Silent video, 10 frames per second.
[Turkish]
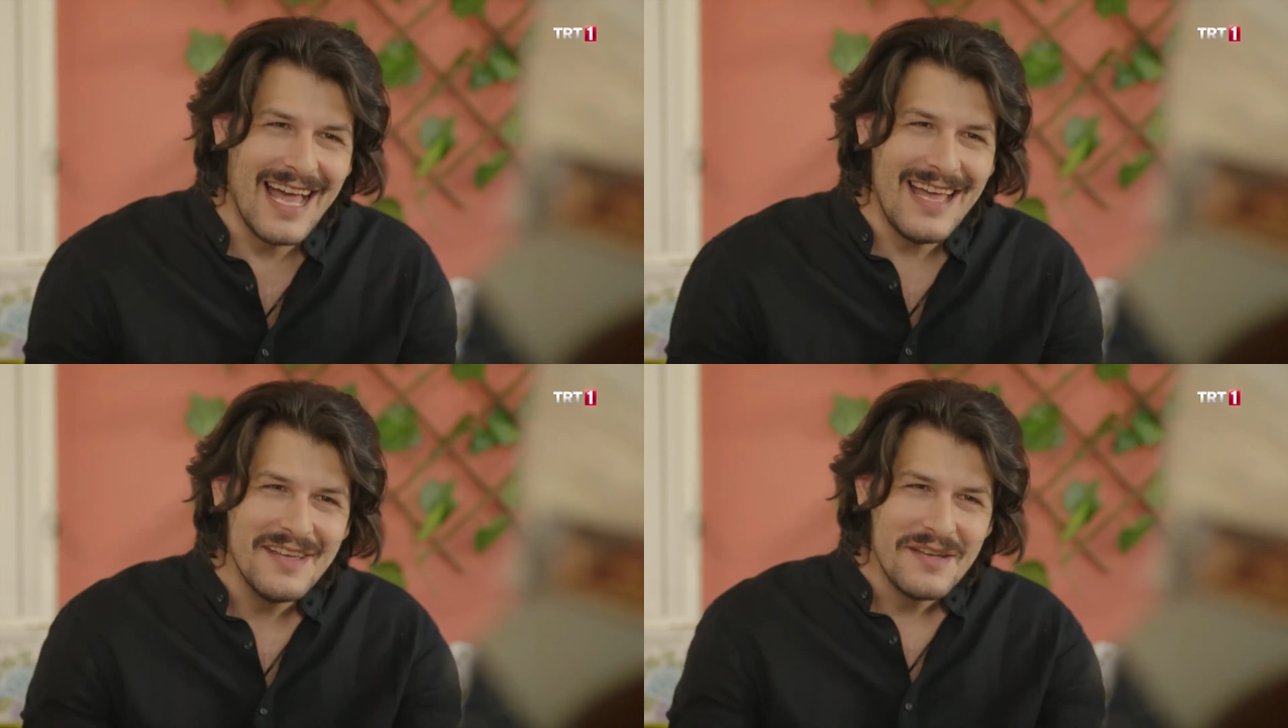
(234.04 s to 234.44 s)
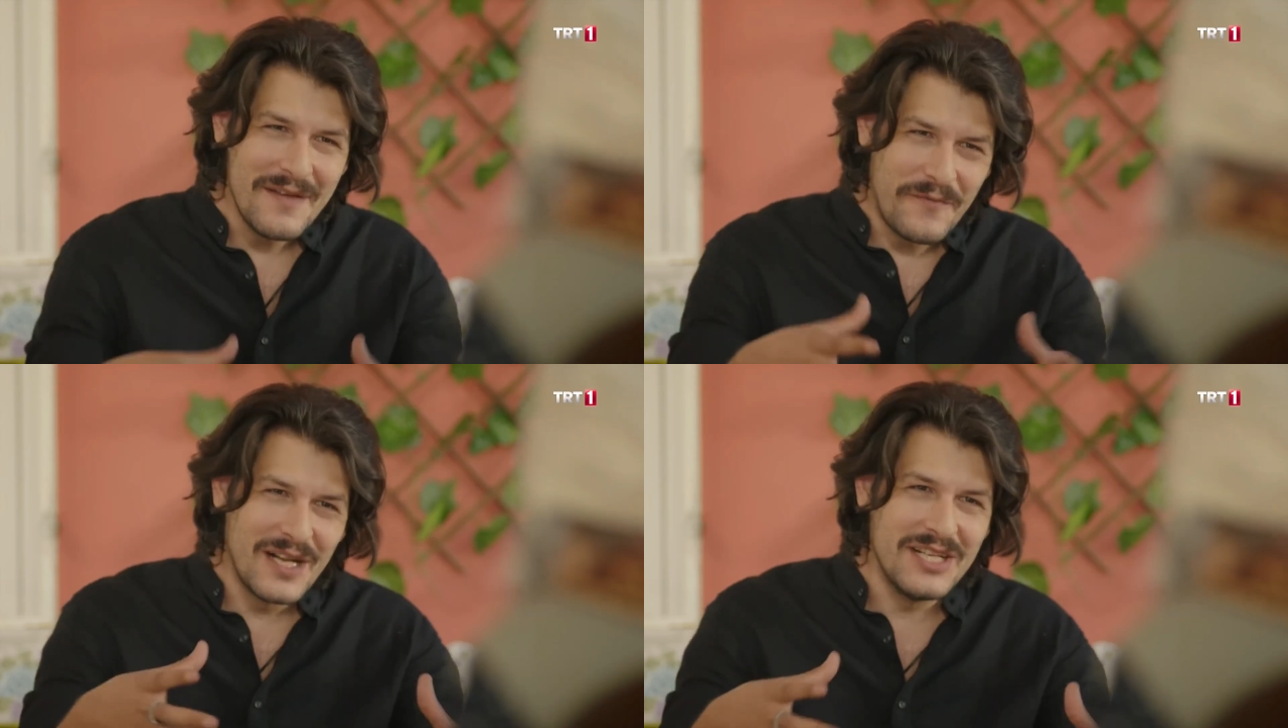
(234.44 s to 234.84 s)
Ya,
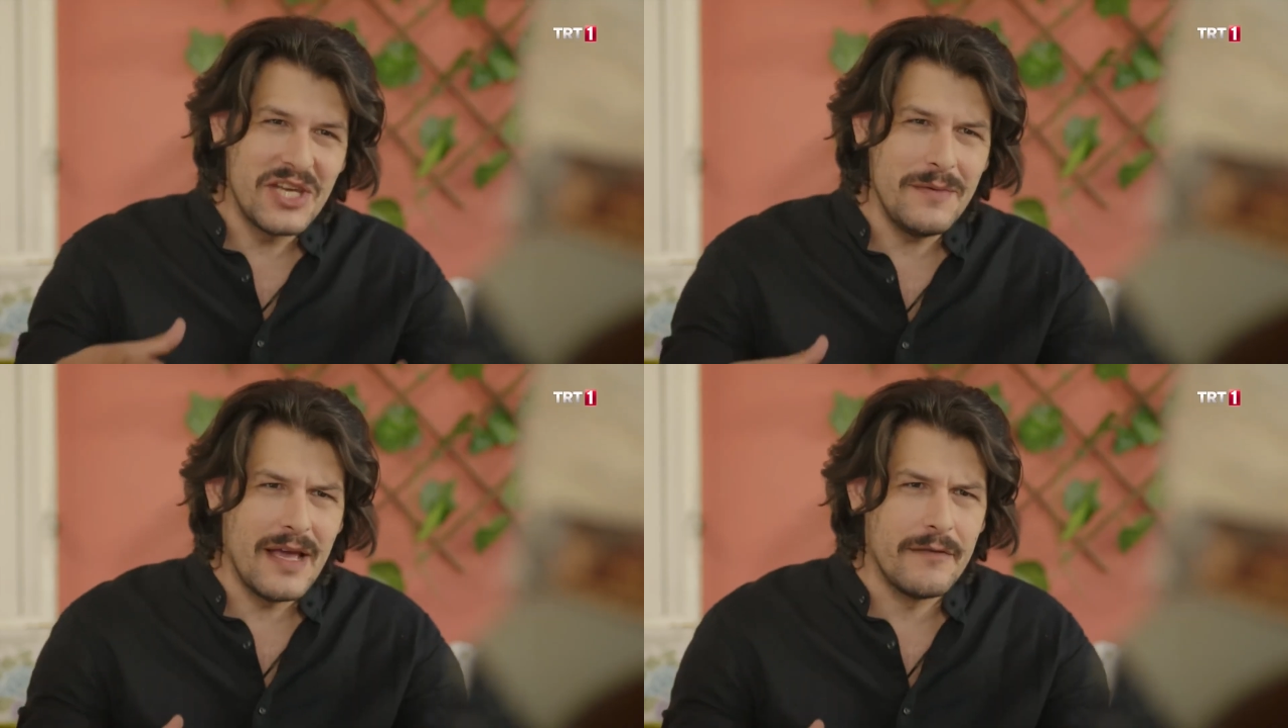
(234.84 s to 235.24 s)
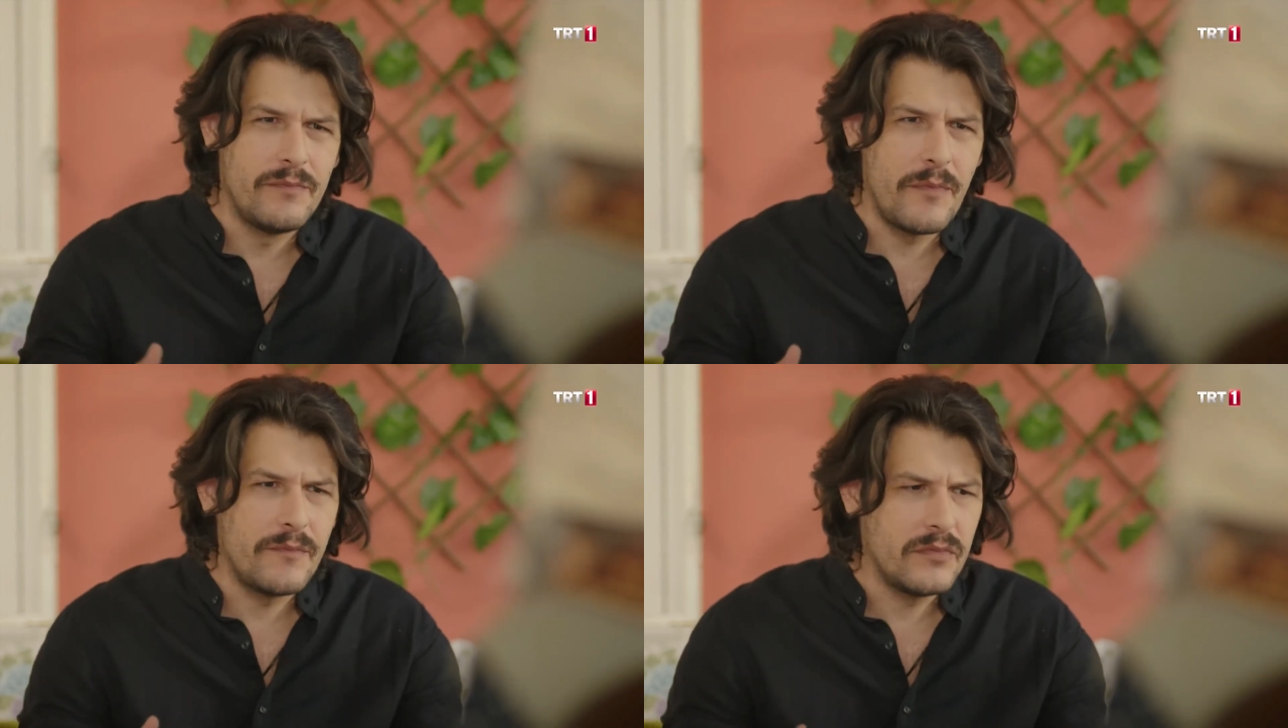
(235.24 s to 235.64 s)
e, fırıncıyım ya.
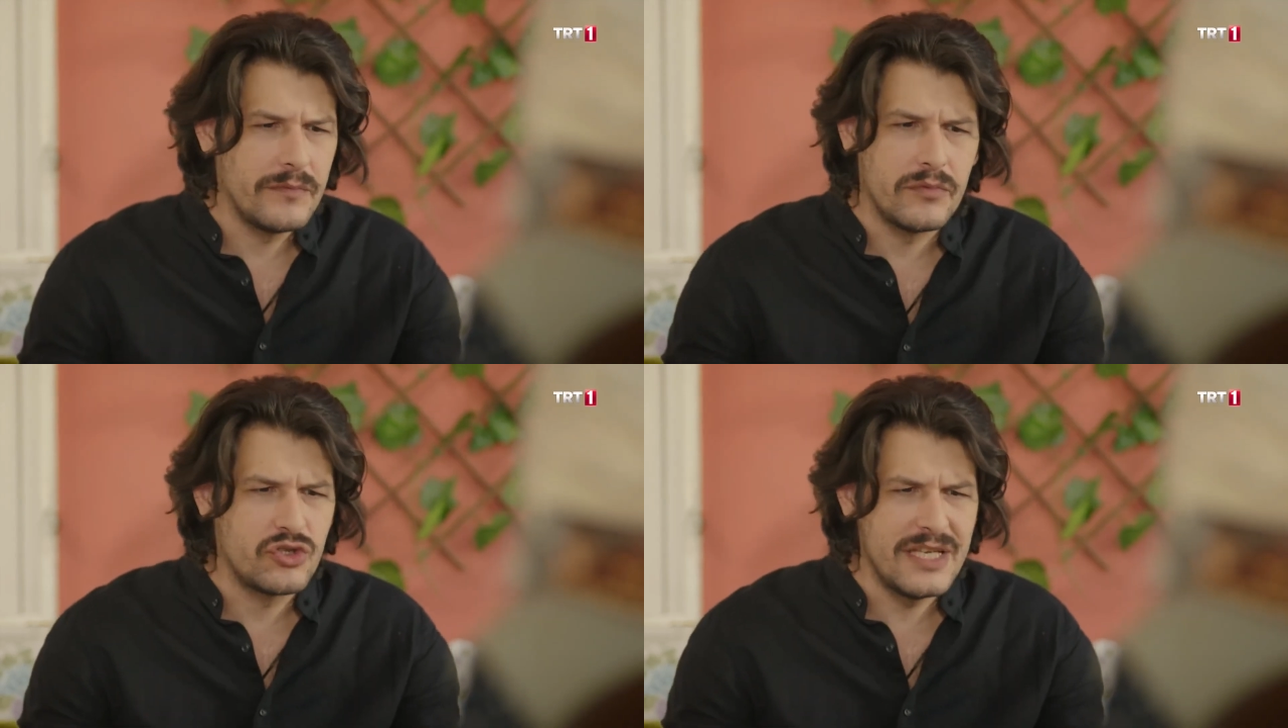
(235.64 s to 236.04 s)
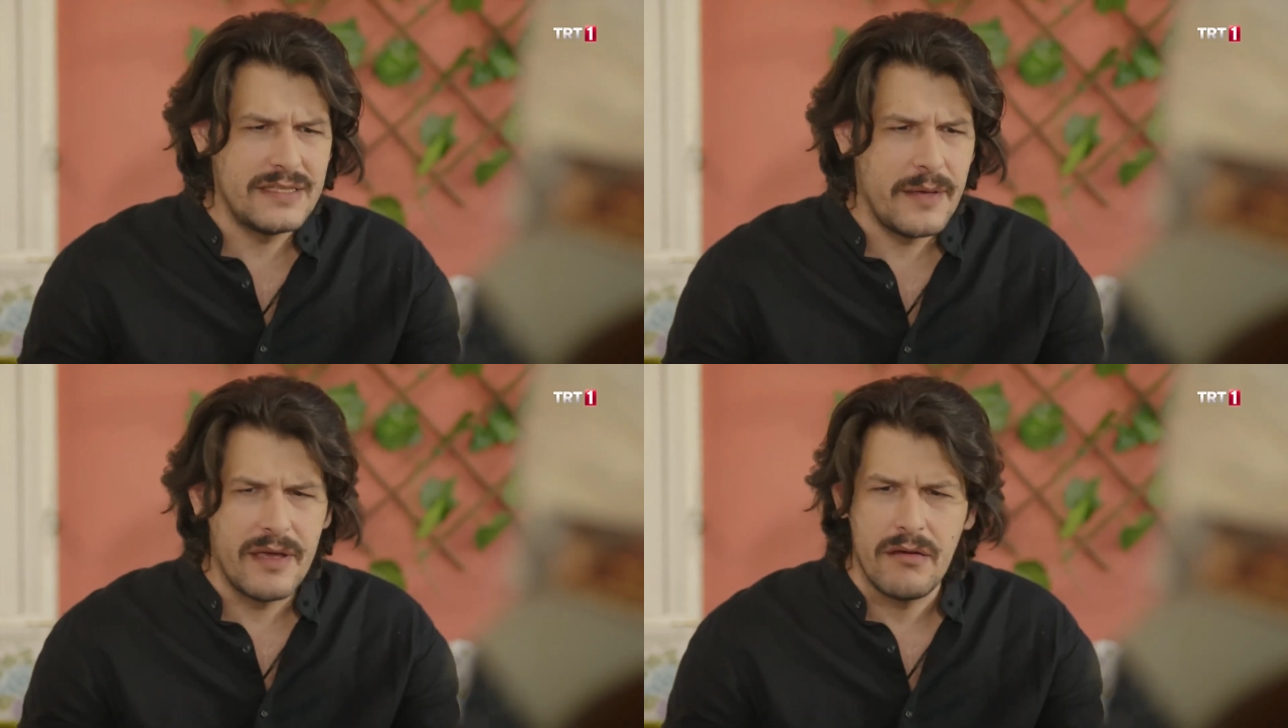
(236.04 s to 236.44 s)
Bu
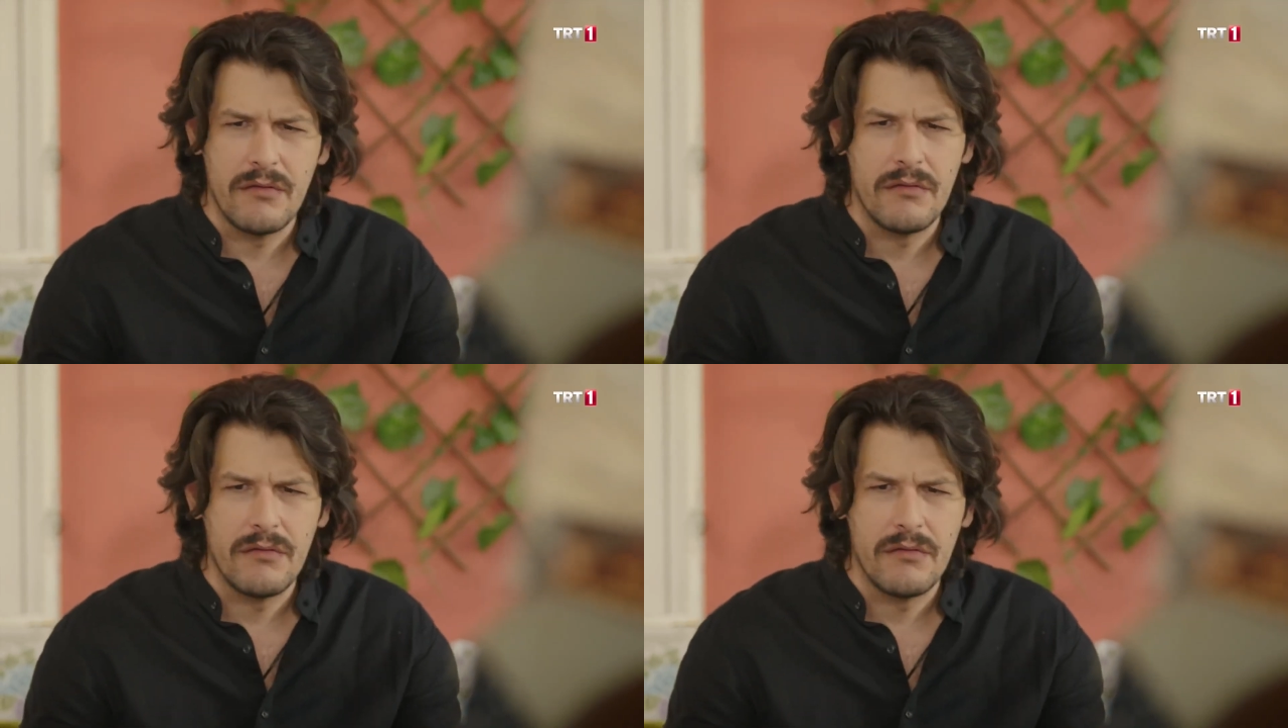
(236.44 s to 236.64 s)
ses de ne?